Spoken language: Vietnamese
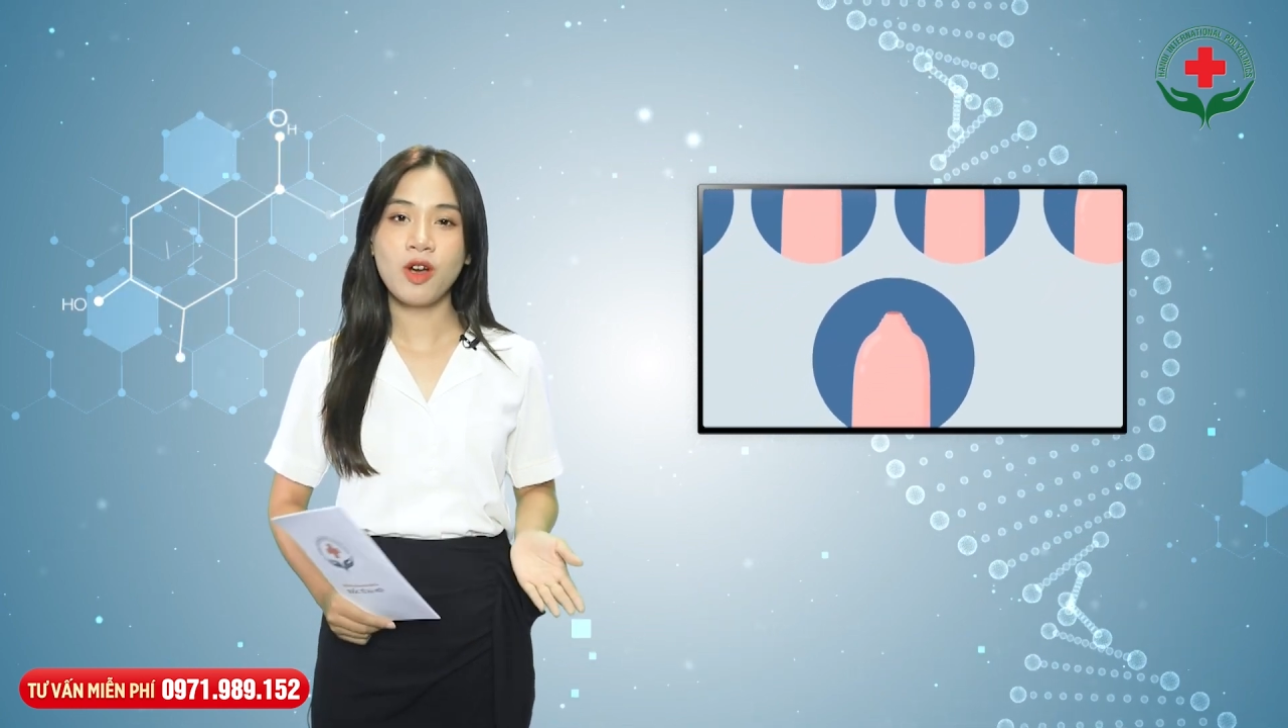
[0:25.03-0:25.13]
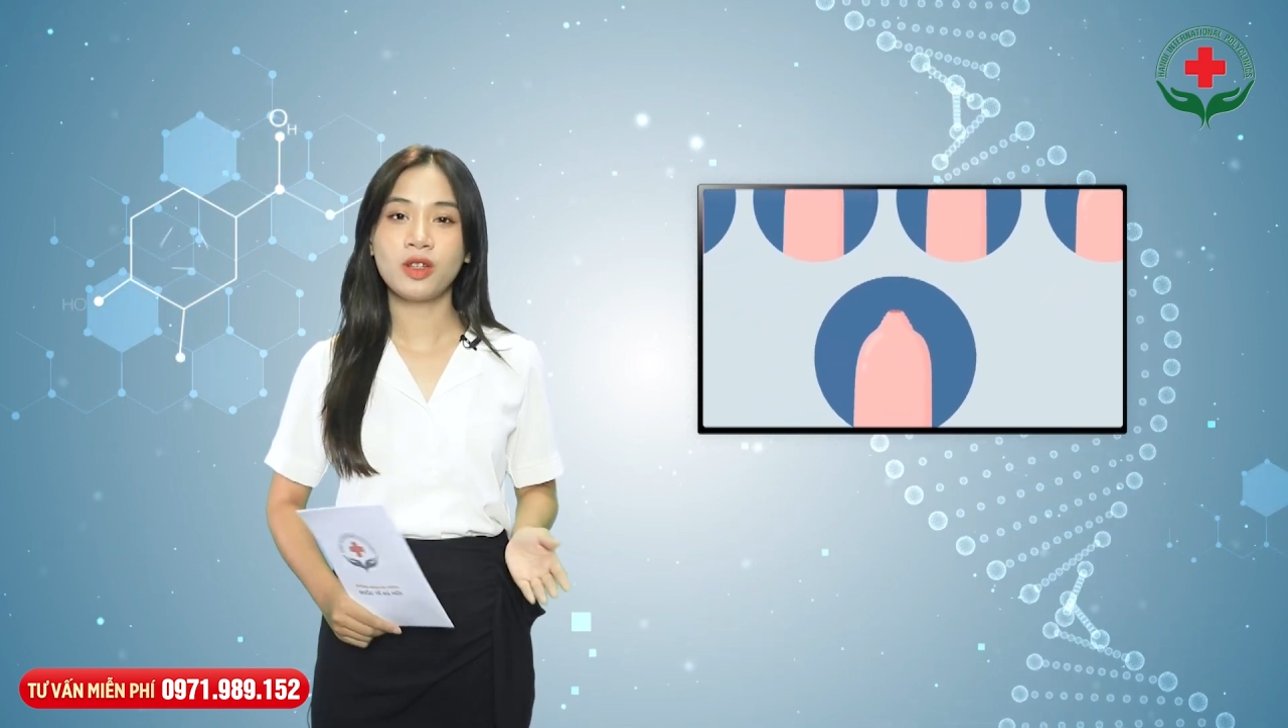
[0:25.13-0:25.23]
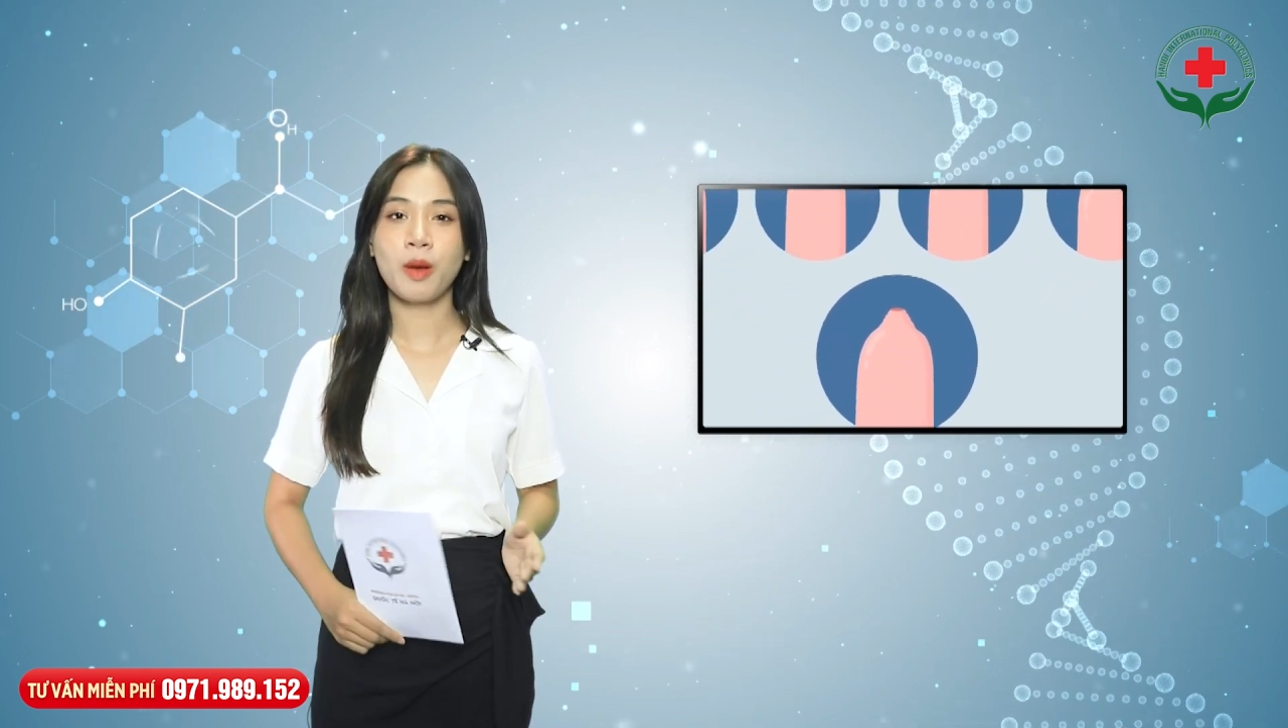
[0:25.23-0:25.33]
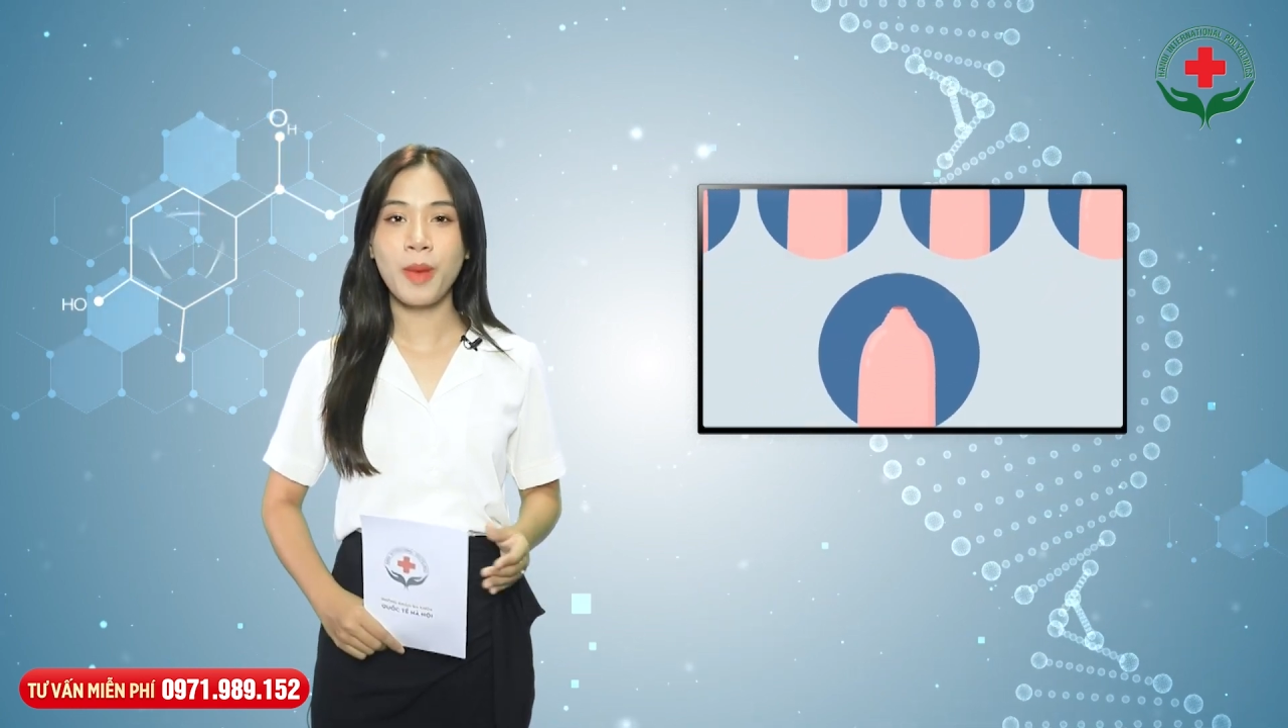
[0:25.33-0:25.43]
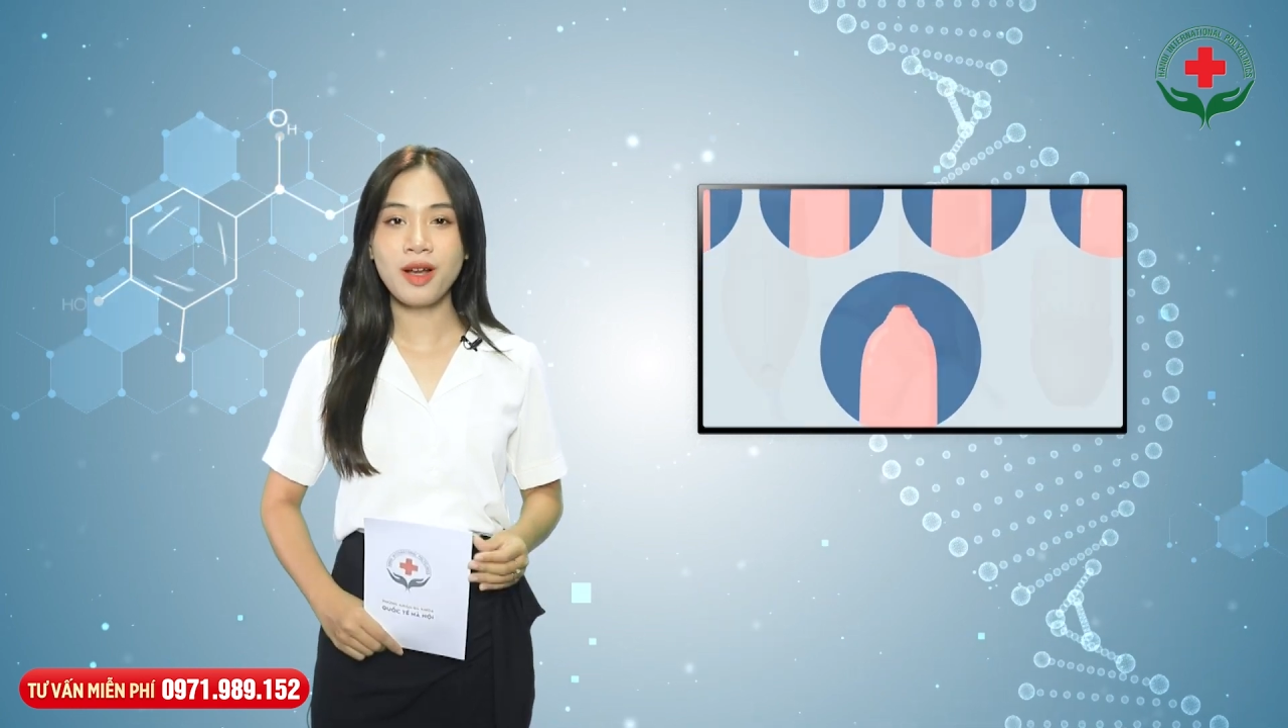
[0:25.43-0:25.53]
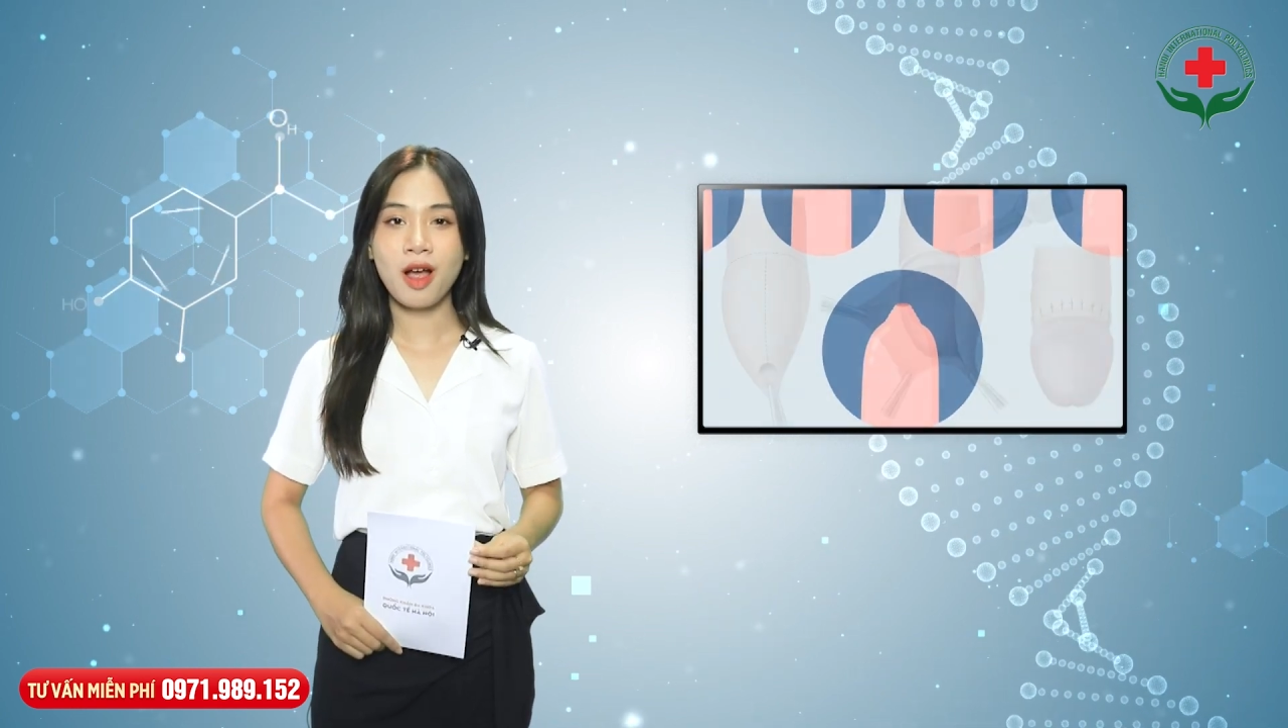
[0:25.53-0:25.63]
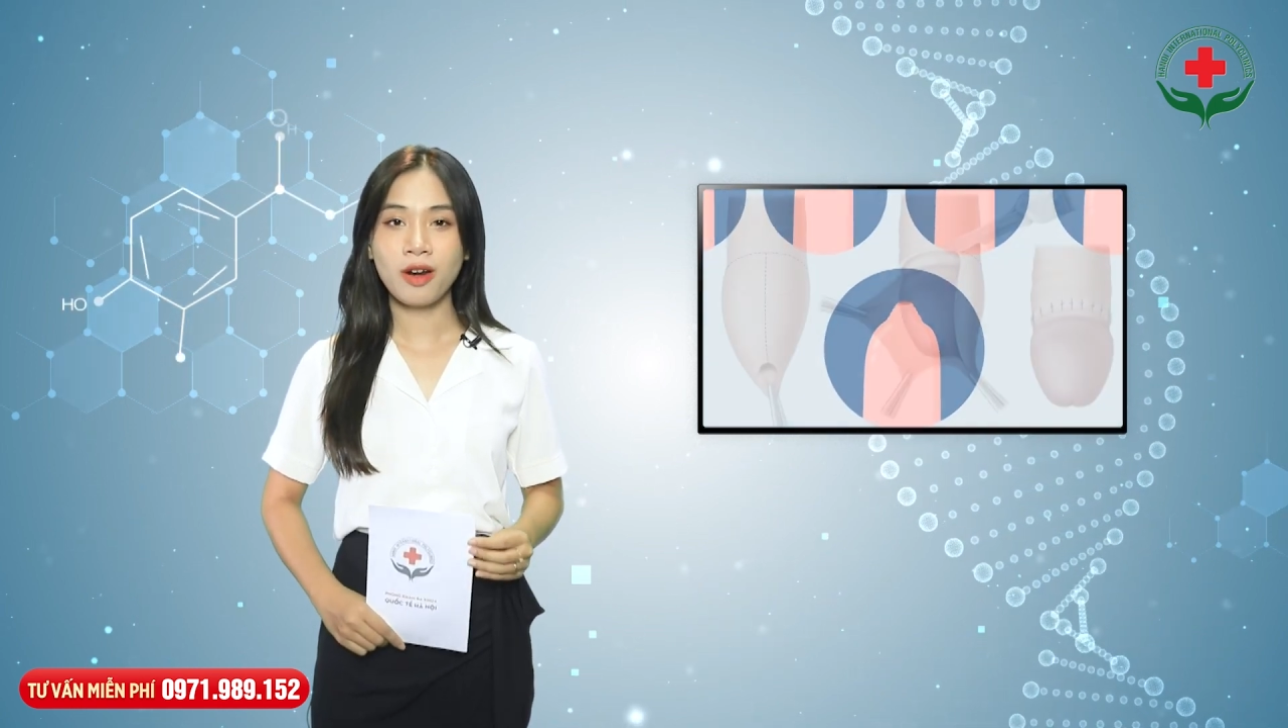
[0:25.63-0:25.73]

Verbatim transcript: còn thắc mắc